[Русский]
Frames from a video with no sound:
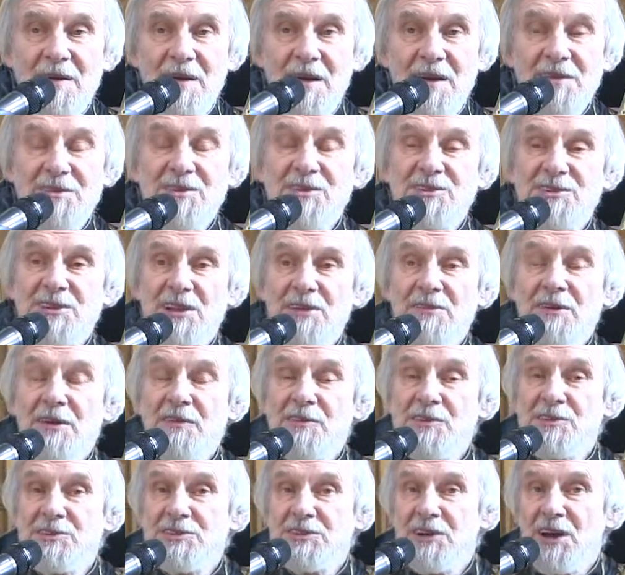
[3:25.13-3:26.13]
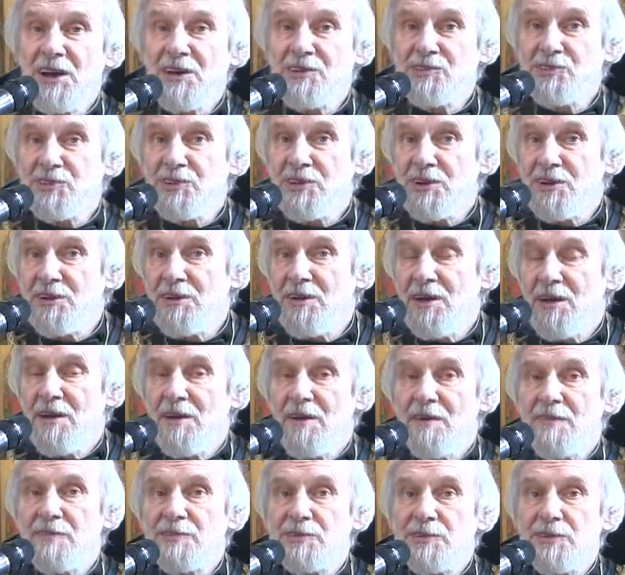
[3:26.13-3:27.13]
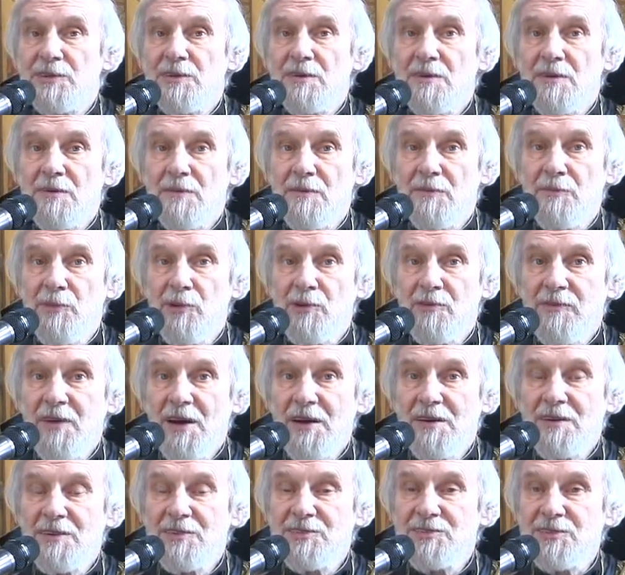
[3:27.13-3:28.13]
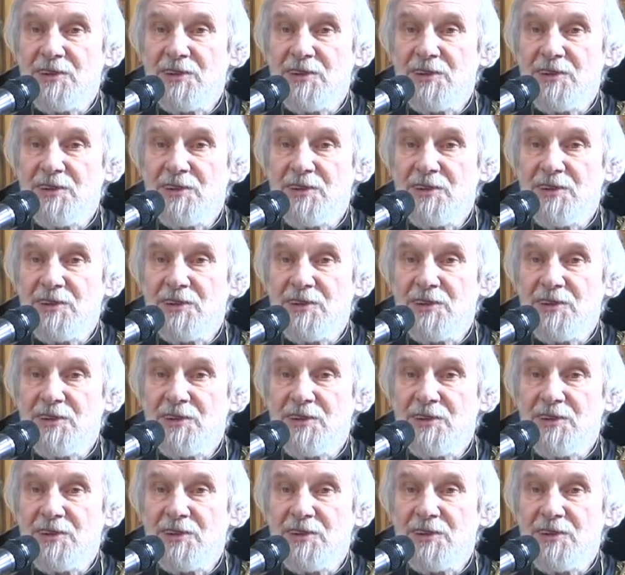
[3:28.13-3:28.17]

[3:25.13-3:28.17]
Эти слова ведь сказаны буквально